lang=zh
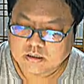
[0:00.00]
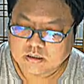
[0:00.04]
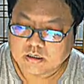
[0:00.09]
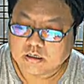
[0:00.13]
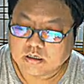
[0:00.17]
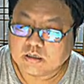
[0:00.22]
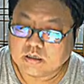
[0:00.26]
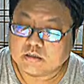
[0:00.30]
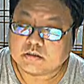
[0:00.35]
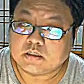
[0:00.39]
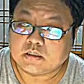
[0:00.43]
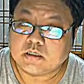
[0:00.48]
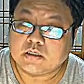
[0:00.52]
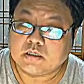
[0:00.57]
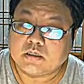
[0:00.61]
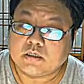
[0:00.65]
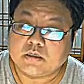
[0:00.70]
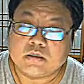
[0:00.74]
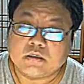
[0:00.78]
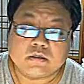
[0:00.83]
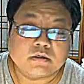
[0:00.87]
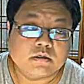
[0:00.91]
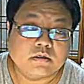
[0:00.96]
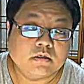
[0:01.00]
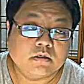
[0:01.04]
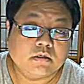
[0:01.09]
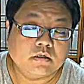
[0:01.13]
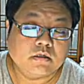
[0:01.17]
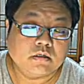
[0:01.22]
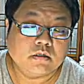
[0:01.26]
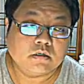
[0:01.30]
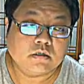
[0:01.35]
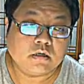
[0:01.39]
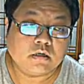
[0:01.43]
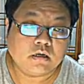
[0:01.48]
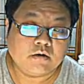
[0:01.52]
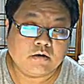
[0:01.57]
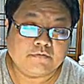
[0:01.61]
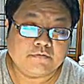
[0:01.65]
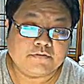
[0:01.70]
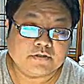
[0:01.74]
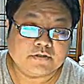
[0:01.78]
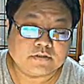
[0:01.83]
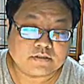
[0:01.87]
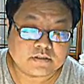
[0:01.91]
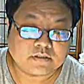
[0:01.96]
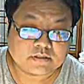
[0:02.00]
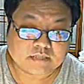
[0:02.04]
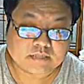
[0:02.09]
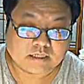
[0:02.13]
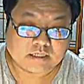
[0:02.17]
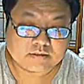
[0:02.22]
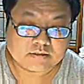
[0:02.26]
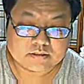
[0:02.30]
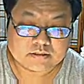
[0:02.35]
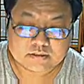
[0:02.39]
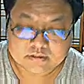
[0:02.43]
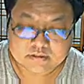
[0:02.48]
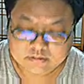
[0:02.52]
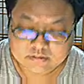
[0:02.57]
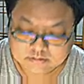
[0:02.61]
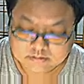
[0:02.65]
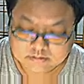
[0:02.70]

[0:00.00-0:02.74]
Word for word: 二的二分之三次，